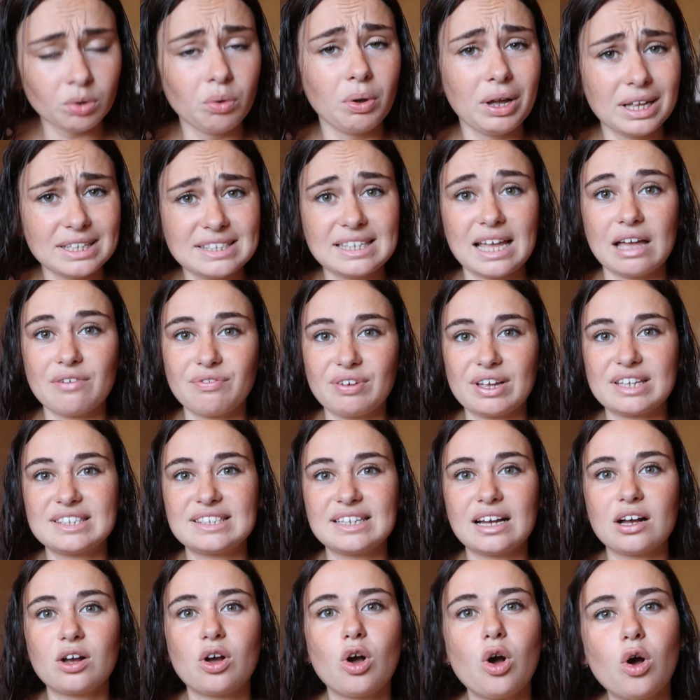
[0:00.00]
Ouais, ça va faire
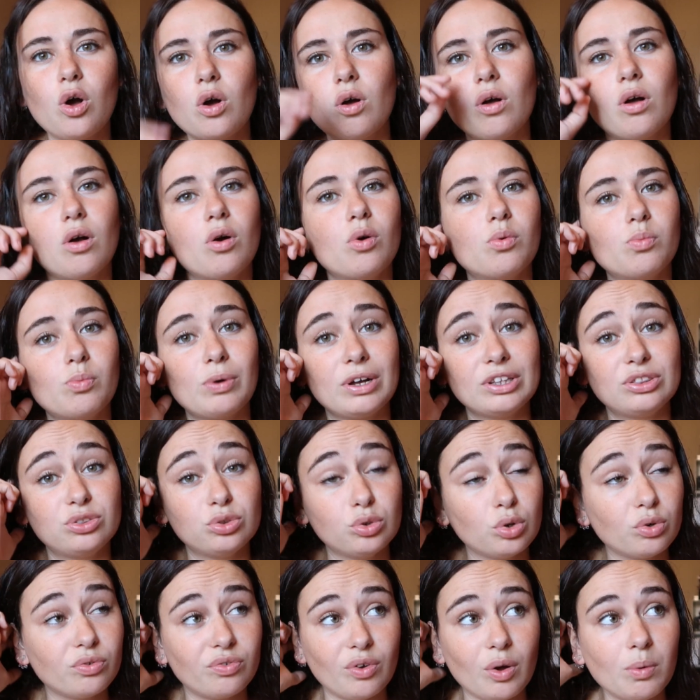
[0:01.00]
5 ans euh, au mois
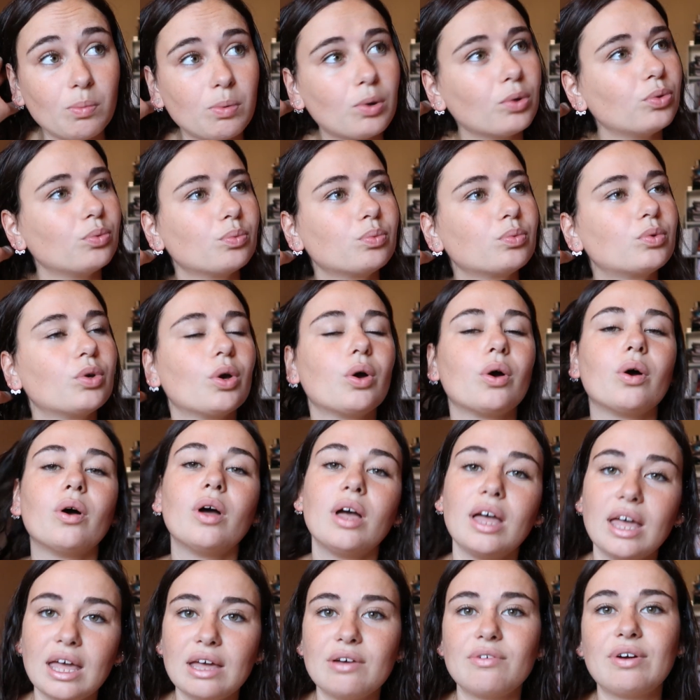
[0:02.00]
de novembre, donc euh,
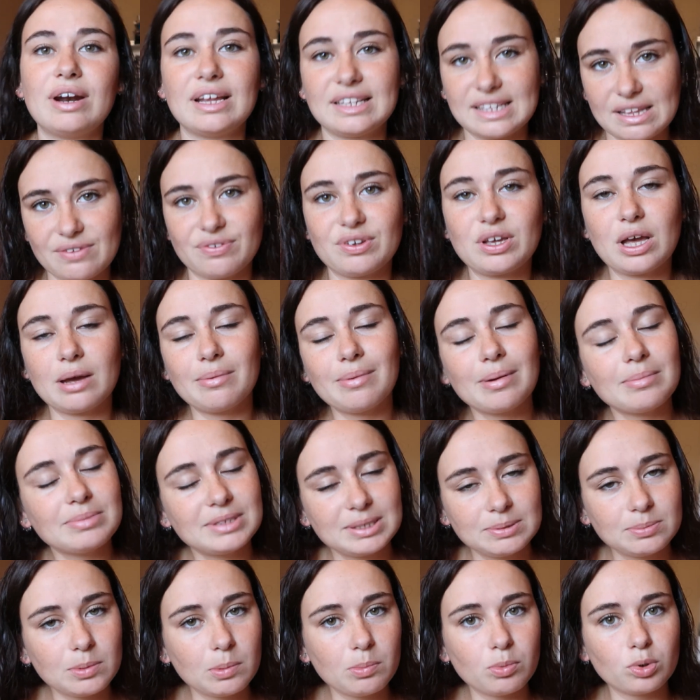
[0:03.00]
voilà, ça fait quand même un
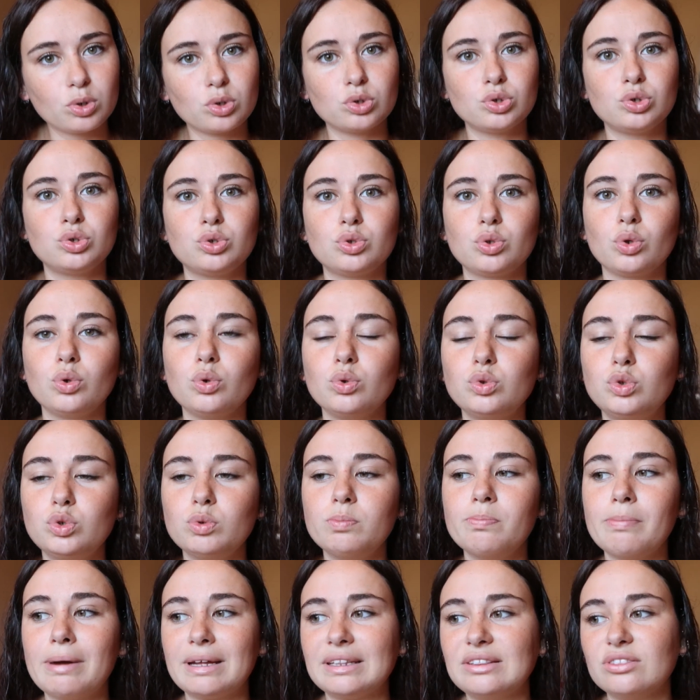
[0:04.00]
petit moment que je suis sur
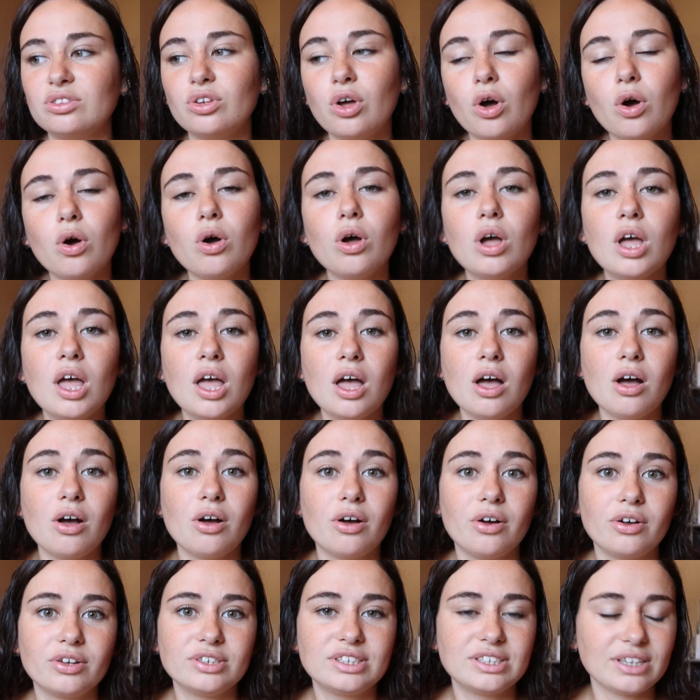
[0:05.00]
YouTube maintenant.
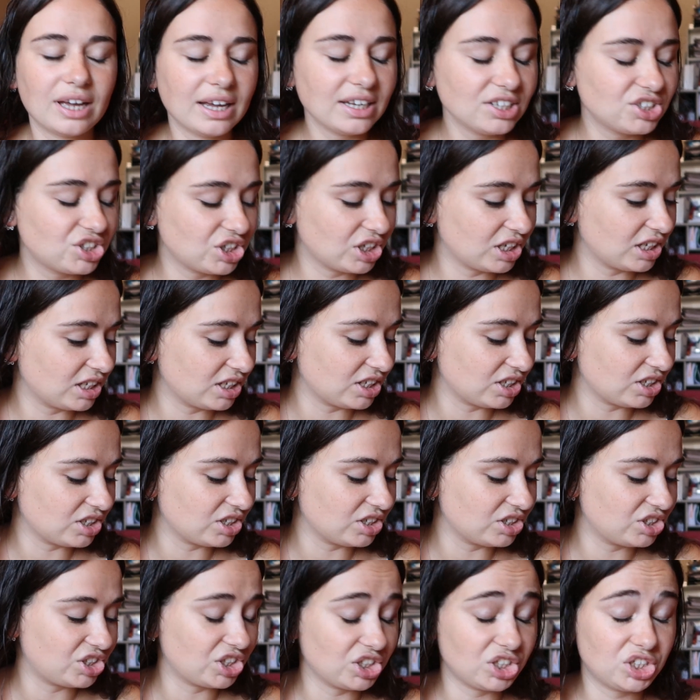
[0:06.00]
Euh, c'est vrai que
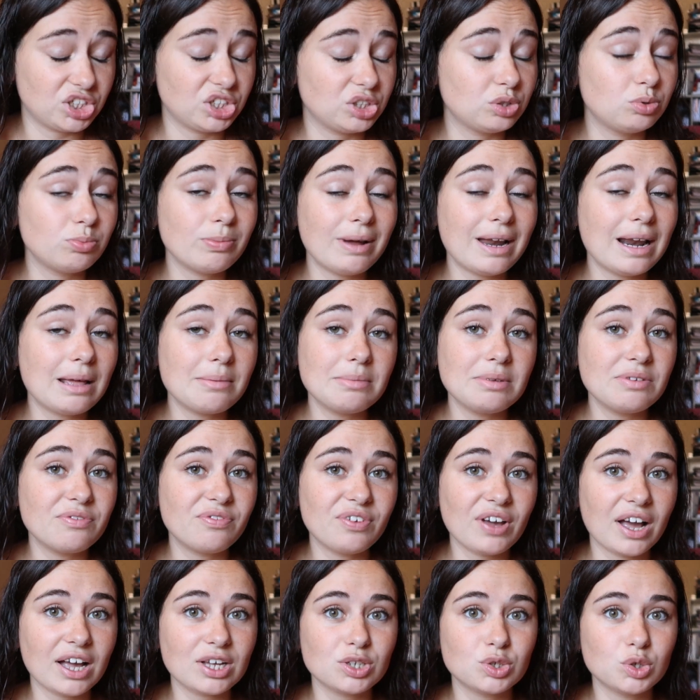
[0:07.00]
j'ai du mal à m'y
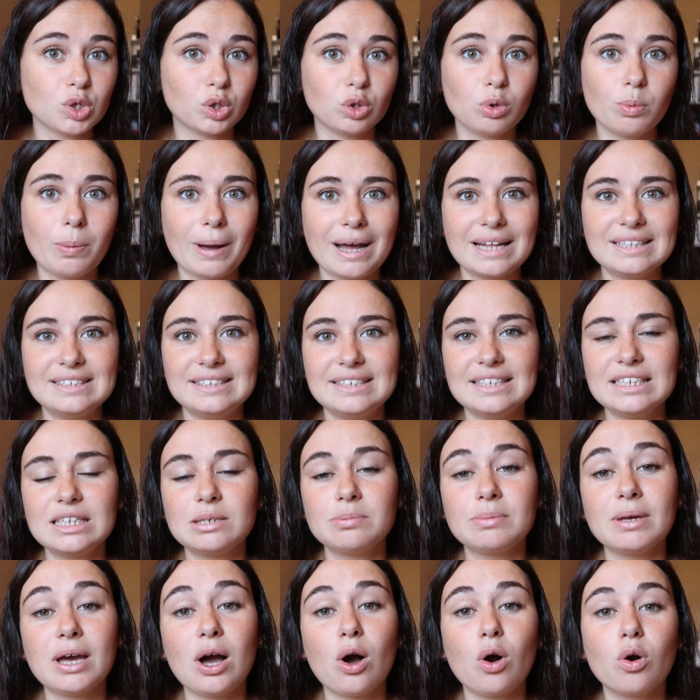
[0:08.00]
faire à ce genre de
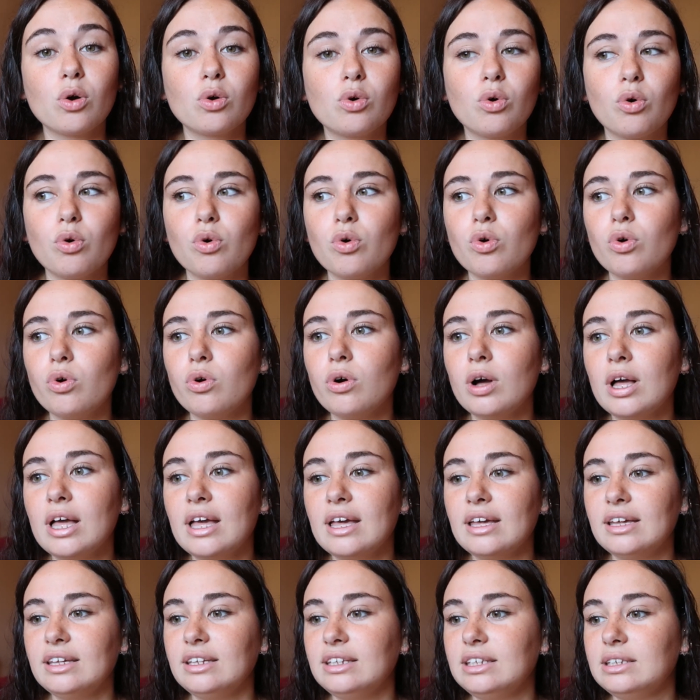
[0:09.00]
pratique, mais en gros,
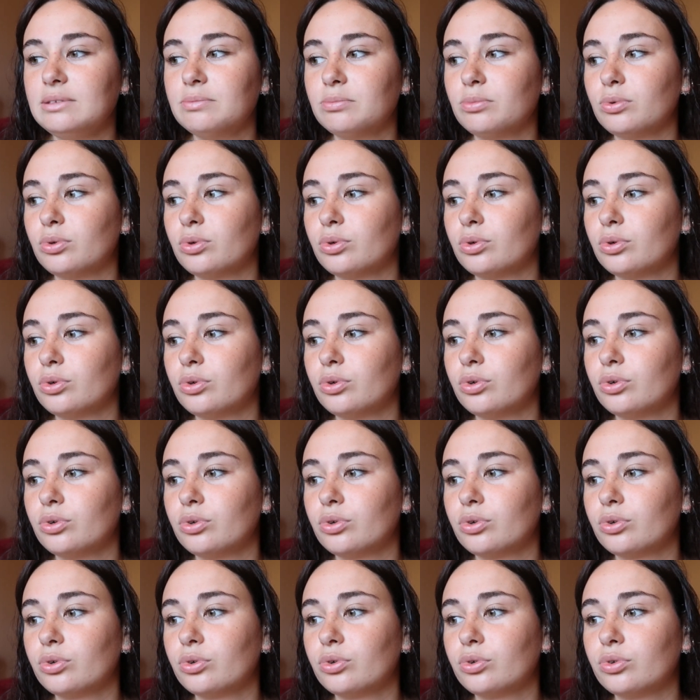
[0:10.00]
il
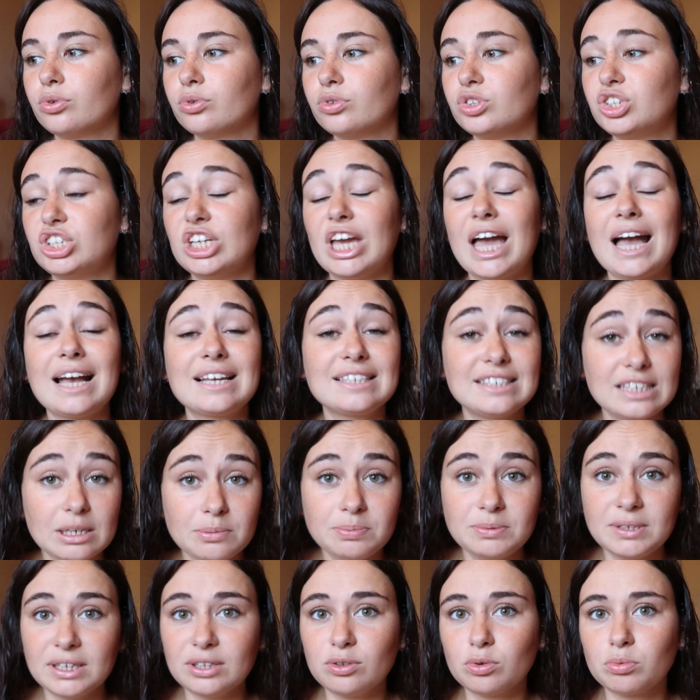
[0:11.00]
me j'ai
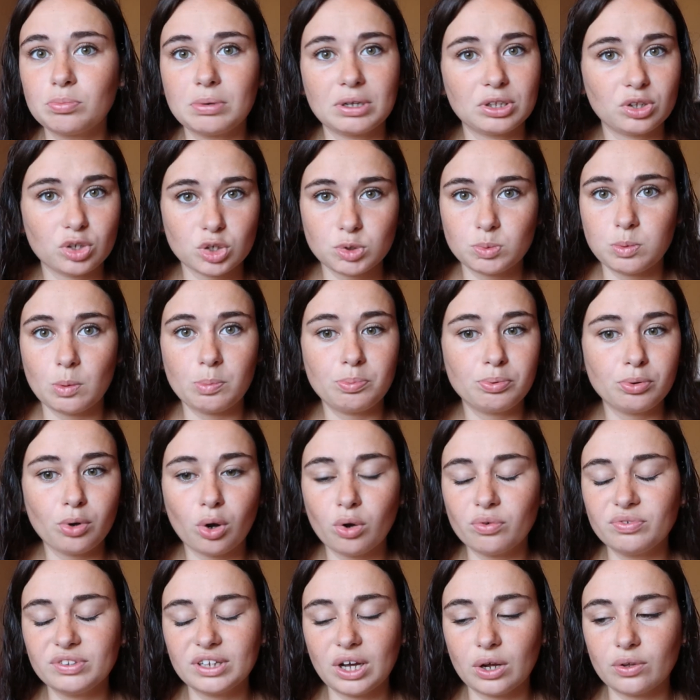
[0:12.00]
accepté, donc maintenant je peux plus
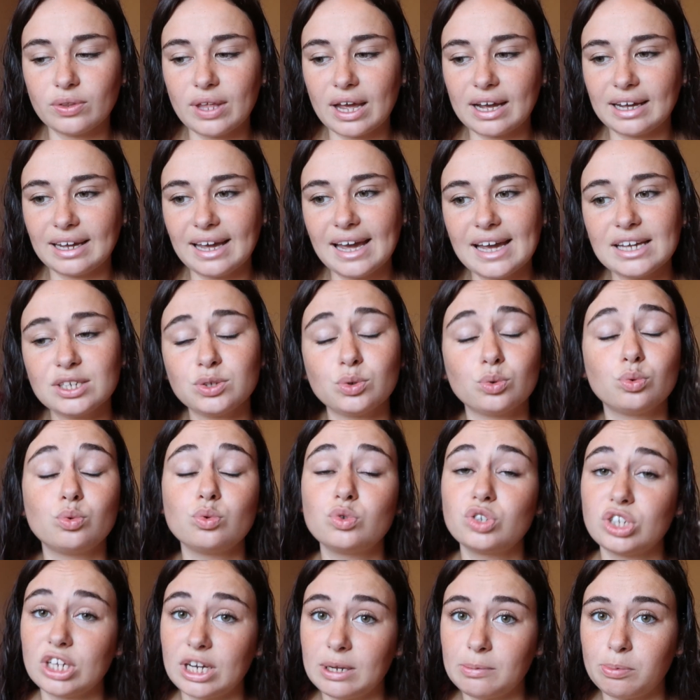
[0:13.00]
revenir en arrière,
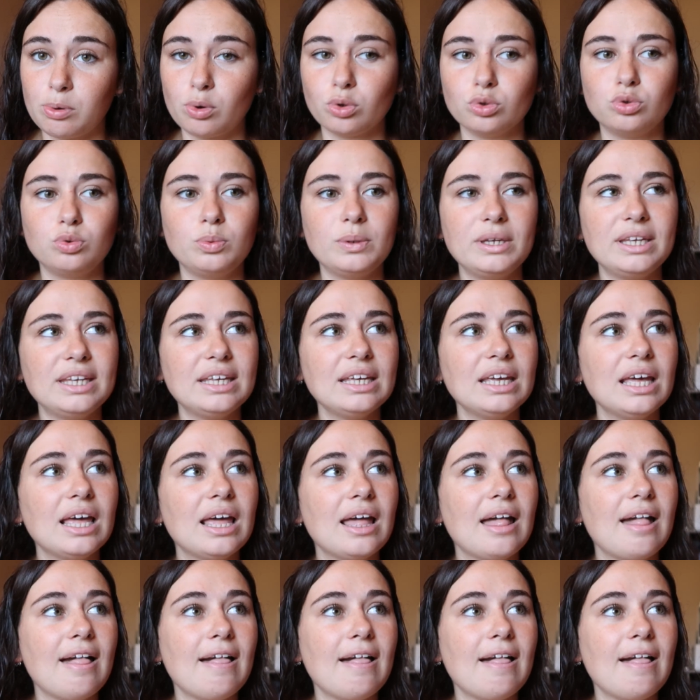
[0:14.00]
surtout que j'ai les produits.